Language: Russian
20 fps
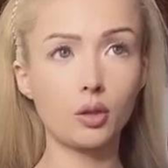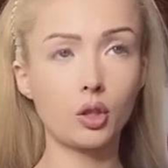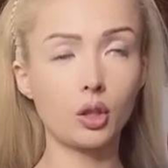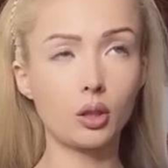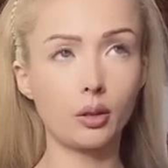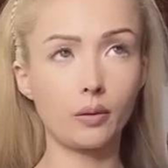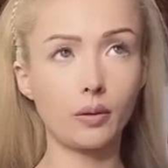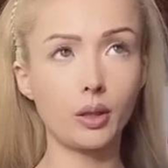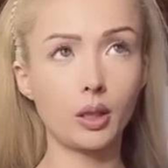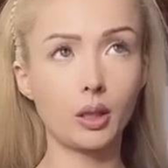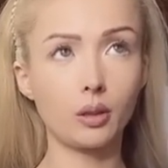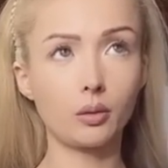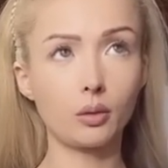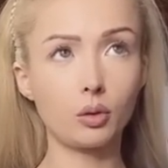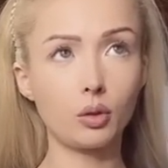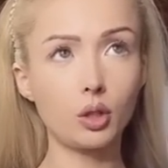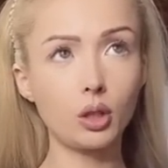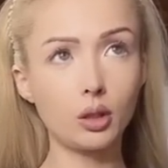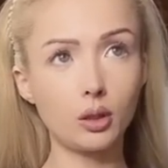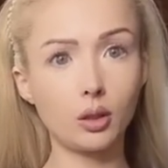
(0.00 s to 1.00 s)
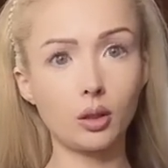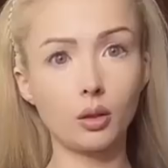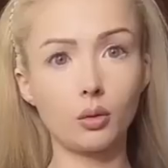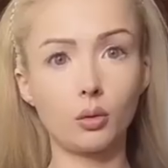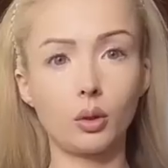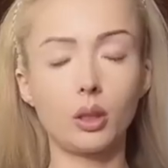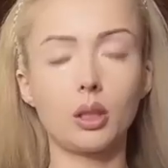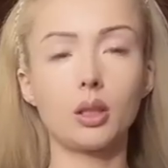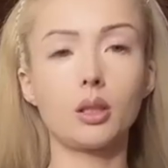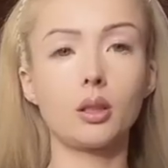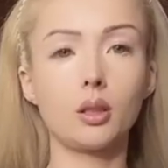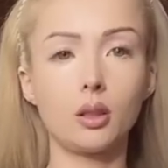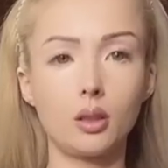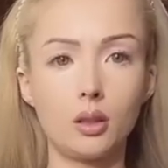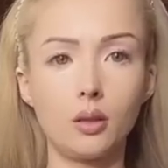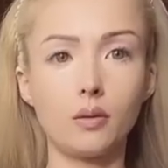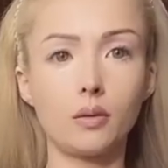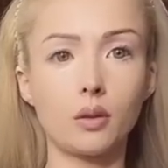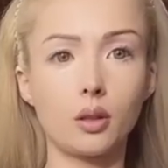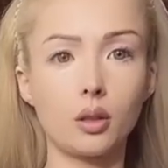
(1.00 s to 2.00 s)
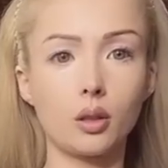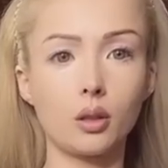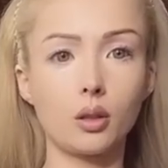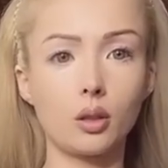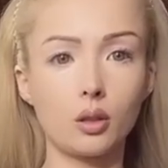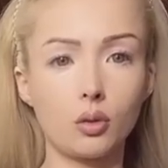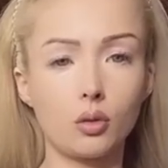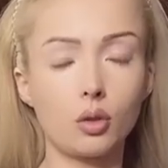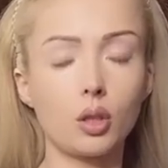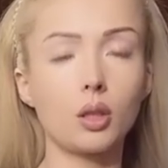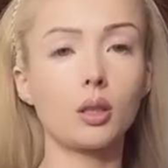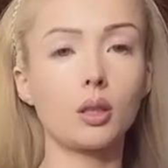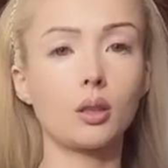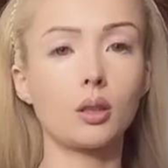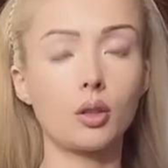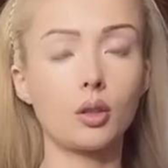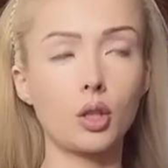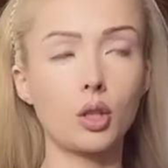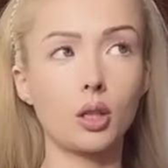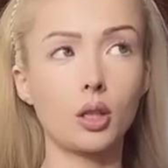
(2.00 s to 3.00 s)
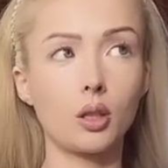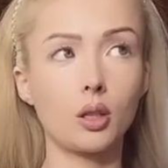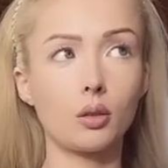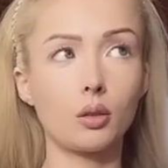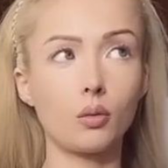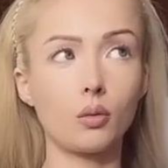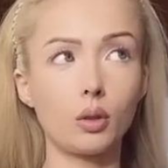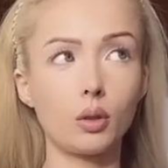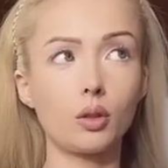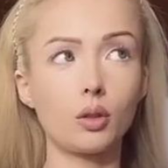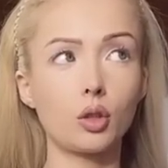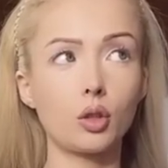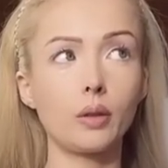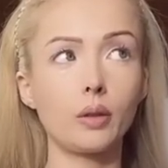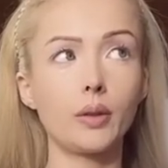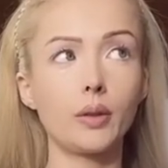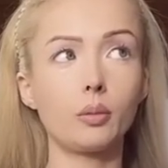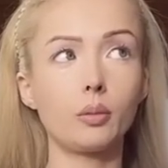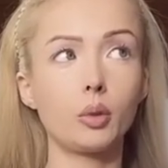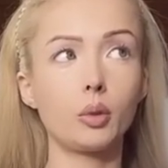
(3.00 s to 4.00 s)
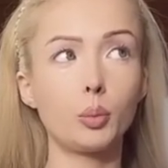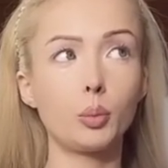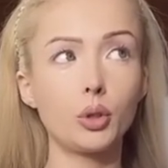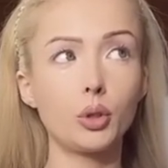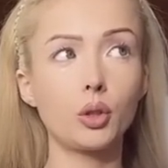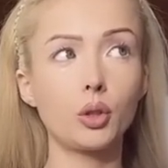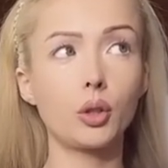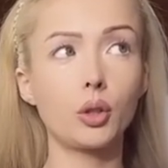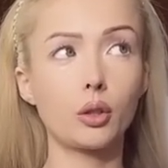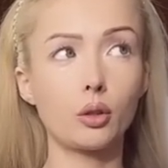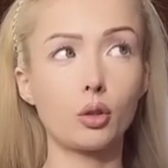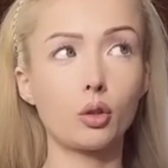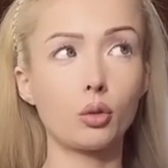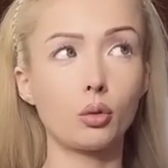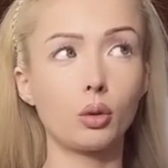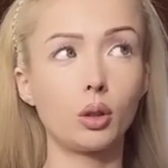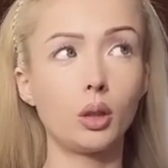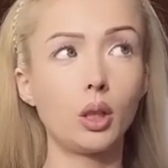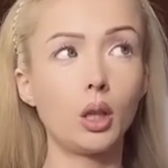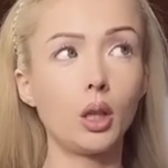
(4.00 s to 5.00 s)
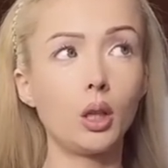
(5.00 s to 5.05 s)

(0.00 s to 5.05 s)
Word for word: человека, ну, чисто такое инстинктивное ощущение отторжения, но этот человек мне пишет хорошо,